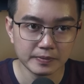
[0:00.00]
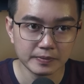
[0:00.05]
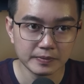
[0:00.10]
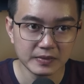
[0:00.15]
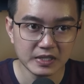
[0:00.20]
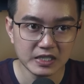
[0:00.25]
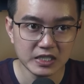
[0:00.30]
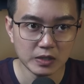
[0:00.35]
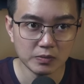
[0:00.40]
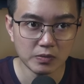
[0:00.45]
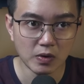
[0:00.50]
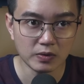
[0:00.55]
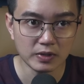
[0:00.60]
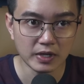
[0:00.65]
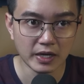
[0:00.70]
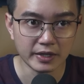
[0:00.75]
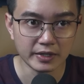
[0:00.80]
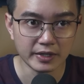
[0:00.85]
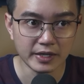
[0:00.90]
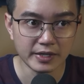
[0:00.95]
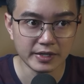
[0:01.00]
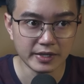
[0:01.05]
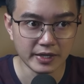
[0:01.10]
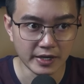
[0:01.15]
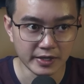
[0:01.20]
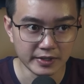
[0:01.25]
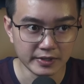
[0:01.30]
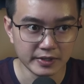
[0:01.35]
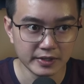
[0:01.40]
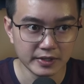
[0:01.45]
Trong một lần đi
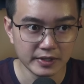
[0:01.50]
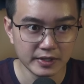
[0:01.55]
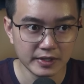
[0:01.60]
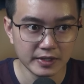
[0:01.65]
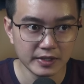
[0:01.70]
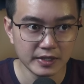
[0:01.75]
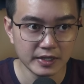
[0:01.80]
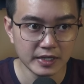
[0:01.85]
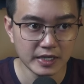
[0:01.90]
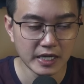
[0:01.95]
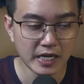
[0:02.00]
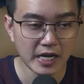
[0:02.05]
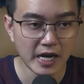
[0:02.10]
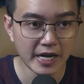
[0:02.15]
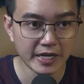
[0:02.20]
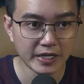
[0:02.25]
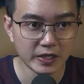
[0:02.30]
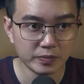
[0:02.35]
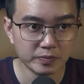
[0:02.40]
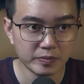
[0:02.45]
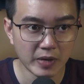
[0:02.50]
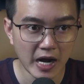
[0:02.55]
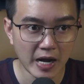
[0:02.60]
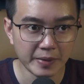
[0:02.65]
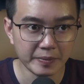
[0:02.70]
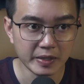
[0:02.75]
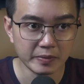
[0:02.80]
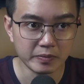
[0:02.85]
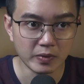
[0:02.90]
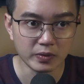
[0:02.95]
chợ, cả hai ông bà
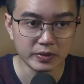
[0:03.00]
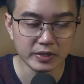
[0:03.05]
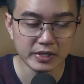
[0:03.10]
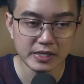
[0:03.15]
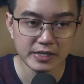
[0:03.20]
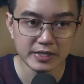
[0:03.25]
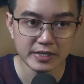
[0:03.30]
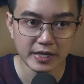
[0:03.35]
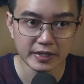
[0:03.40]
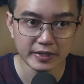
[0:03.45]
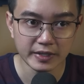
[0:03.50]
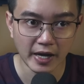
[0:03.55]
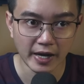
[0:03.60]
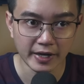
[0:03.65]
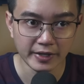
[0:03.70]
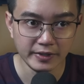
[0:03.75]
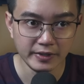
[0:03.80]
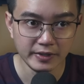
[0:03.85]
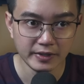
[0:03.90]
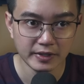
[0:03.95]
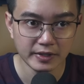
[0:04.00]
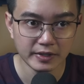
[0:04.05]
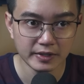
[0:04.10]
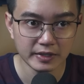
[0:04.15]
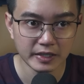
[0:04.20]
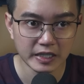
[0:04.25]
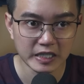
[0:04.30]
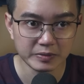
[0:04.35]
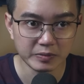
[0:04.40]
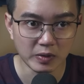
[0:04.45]
bị một chiếc xe tải
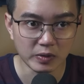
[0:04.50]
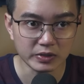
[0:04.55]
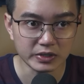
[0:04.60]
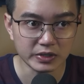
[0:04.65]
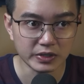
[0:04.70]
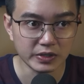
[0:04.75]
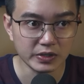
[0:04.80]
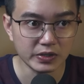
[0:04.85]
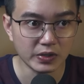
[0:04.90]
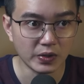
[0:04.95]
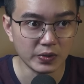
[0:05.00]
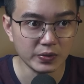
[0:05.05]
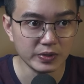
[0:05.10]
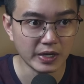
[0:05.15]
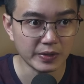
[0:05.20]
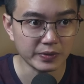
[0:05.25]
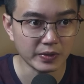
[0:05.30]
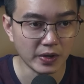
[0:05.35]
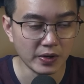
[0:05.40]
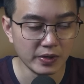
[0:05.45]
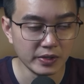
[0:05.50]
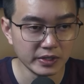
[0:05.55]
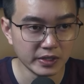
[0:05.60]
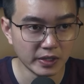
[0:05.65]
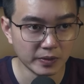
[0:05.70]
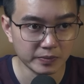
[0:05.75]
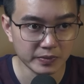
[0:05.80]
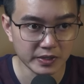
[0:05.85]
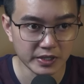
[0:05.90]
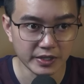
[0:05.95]
từ một xưởng gỗ nào đó
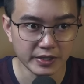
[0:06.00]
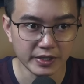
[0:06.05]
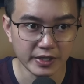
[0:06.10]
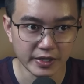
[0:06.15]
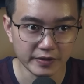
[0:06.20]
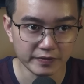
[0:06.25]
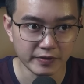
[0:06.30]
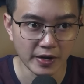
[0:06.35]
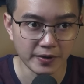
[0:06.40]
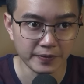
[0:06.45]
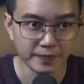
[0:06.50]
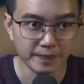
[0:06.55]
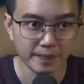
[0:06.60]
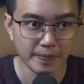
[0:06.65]
tông trực diện vào.